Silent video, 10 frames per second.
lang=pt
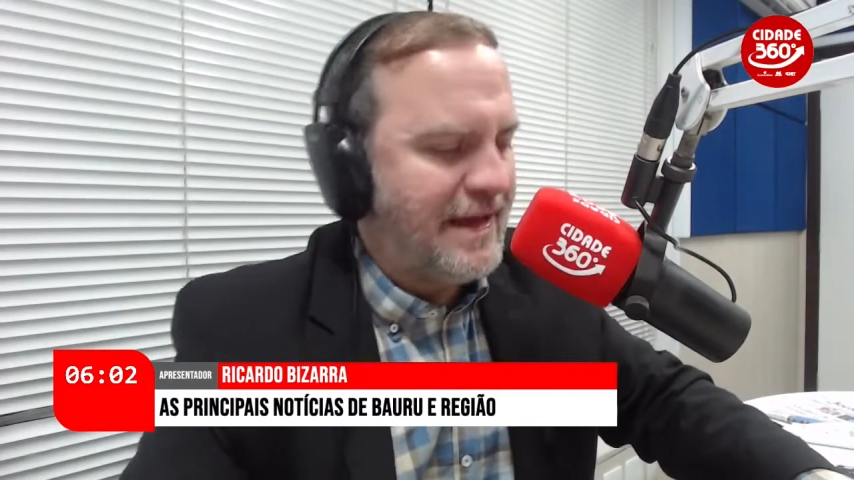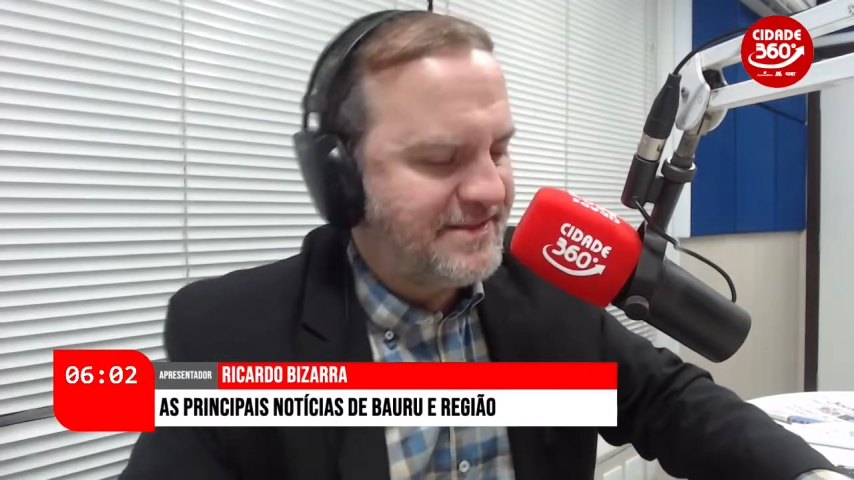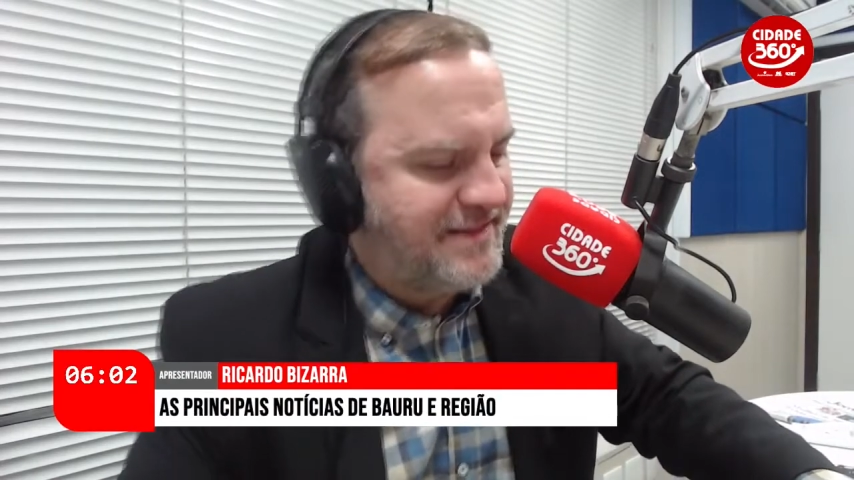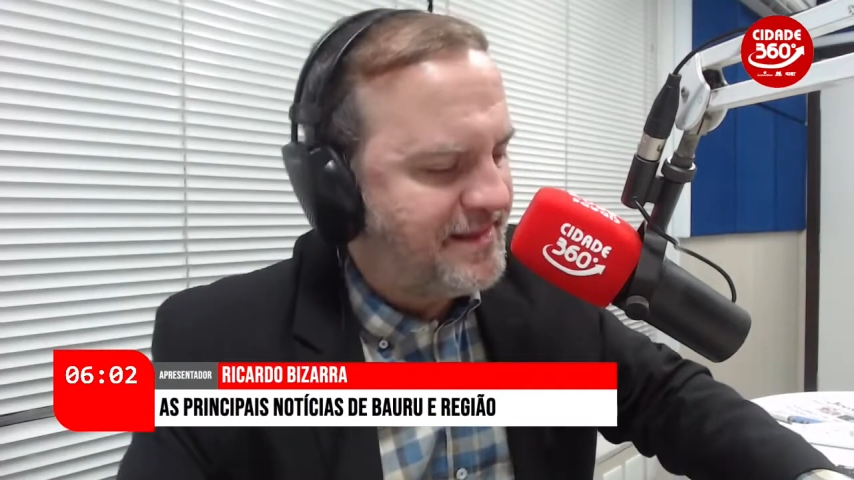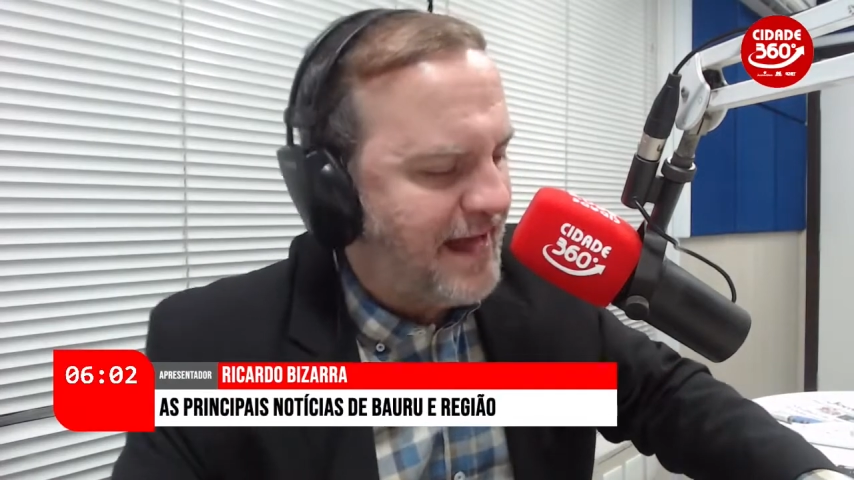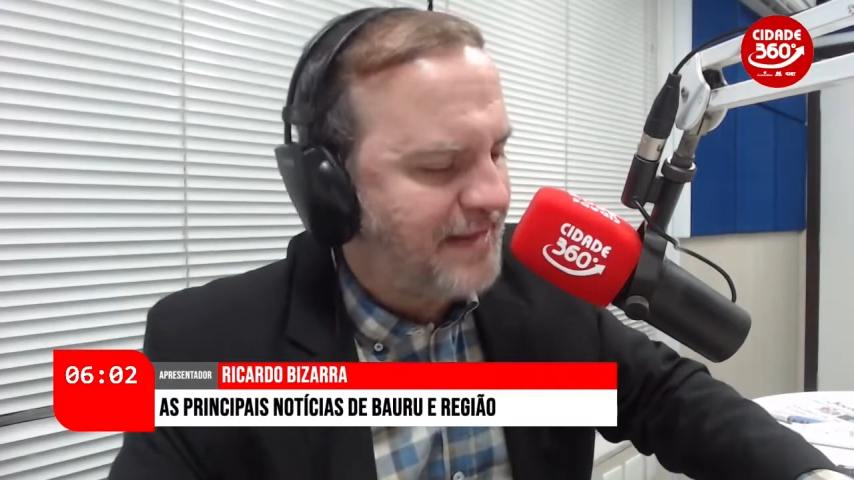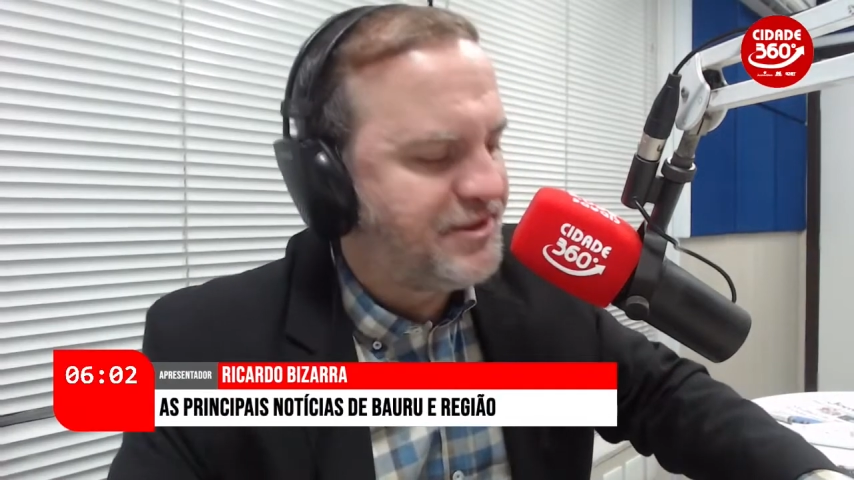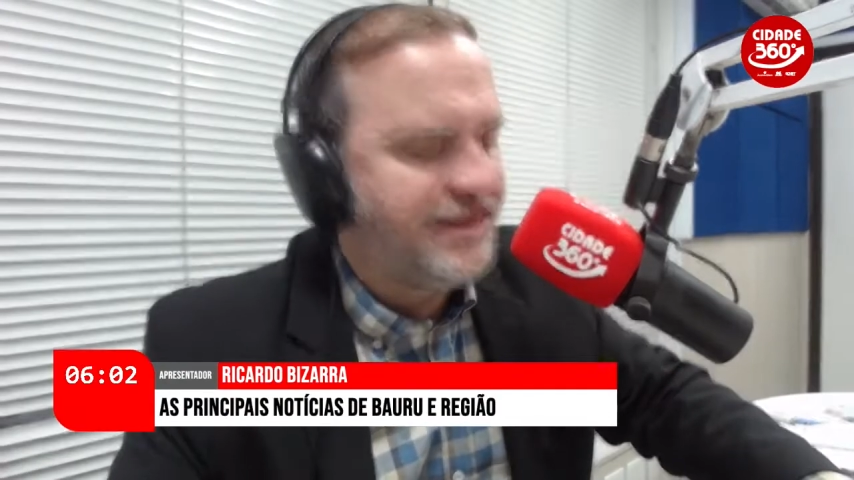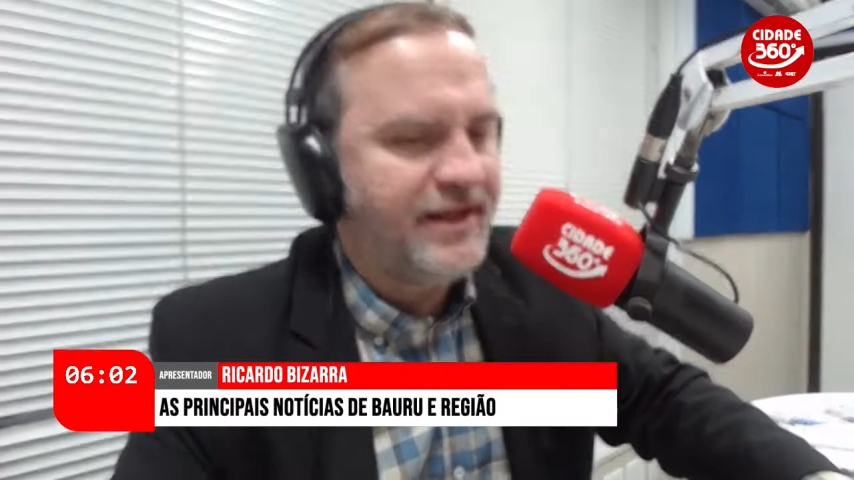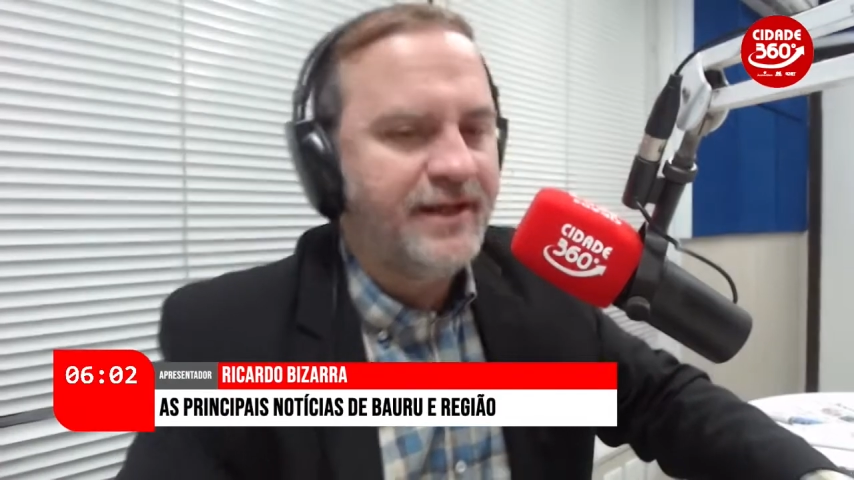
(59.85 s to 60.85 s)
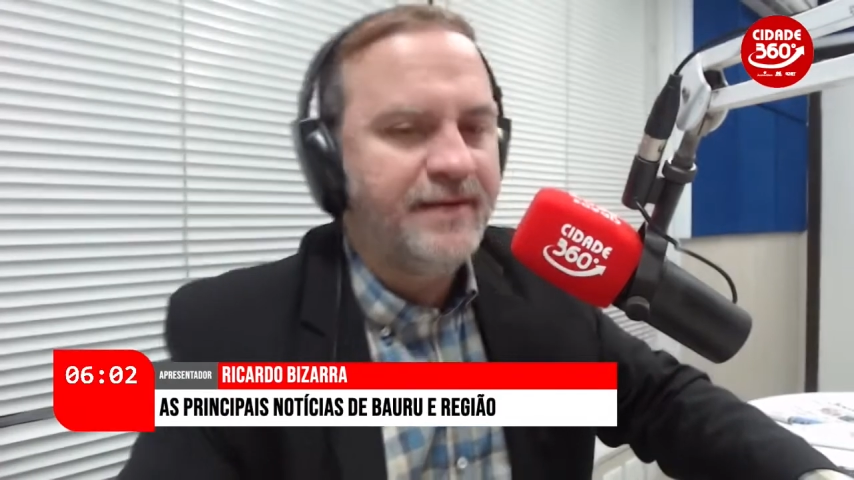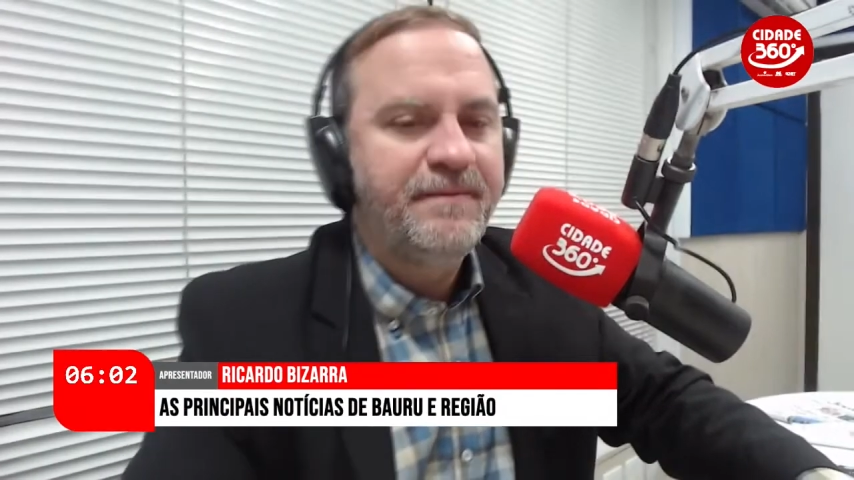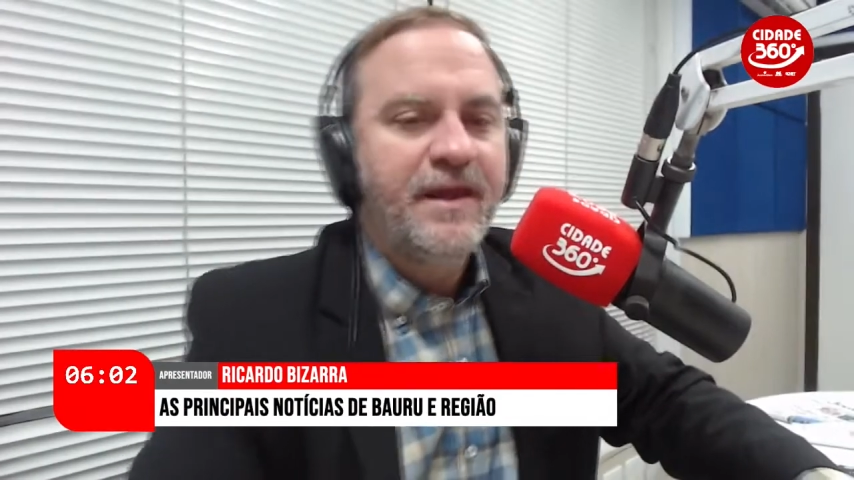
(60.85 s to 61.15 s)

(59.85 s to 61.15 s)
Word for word: da Cidade.